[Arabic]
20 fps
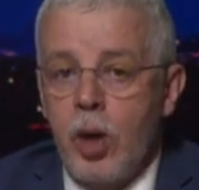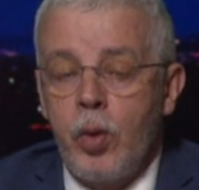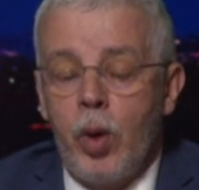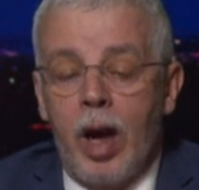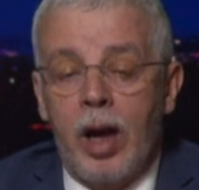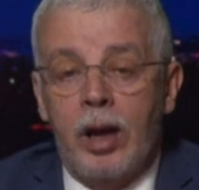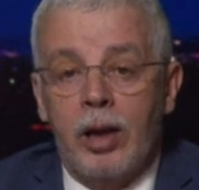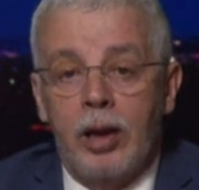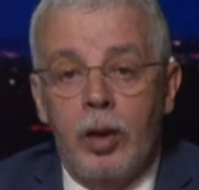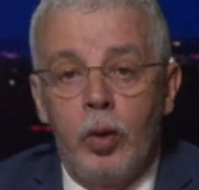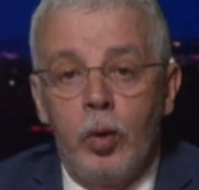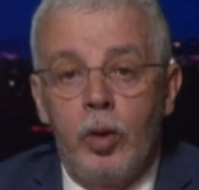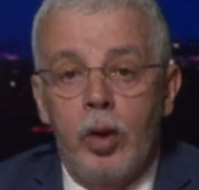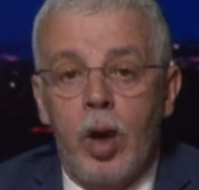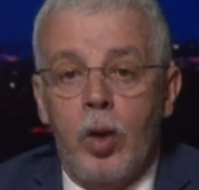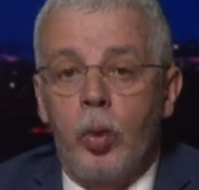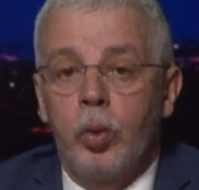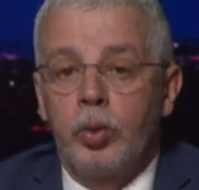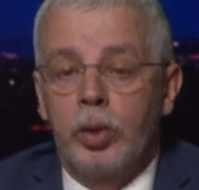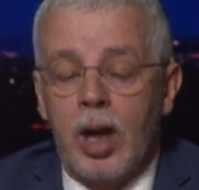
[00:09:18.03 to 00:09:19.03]

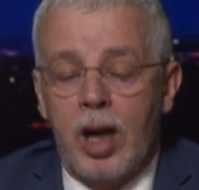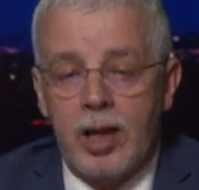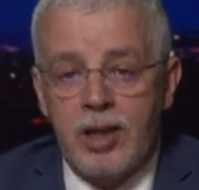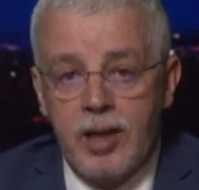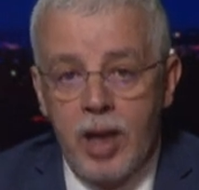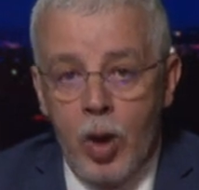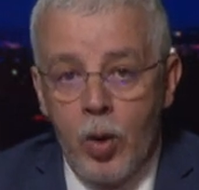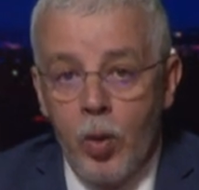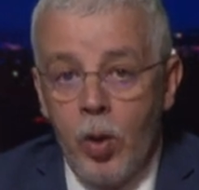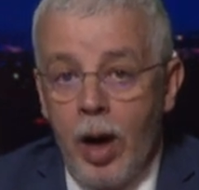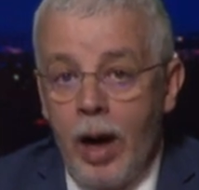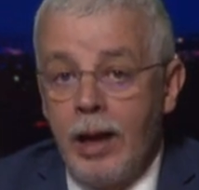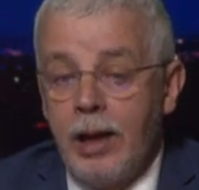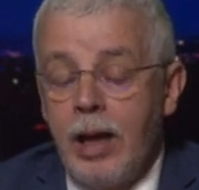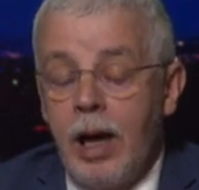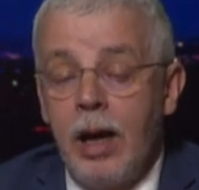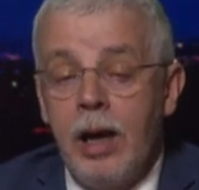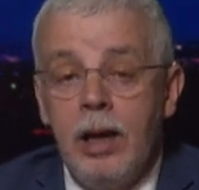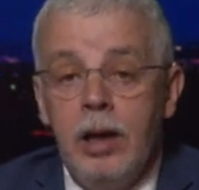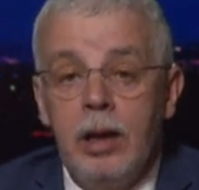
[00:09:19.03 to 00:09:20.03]
سيعرقلون
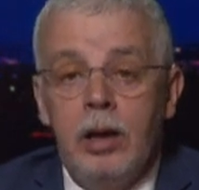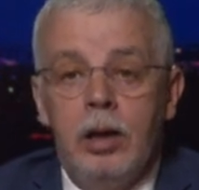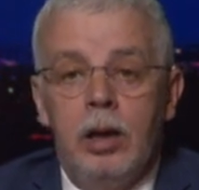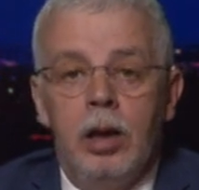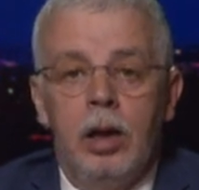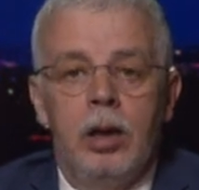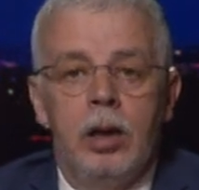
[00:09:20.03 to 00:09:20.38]
قدرته على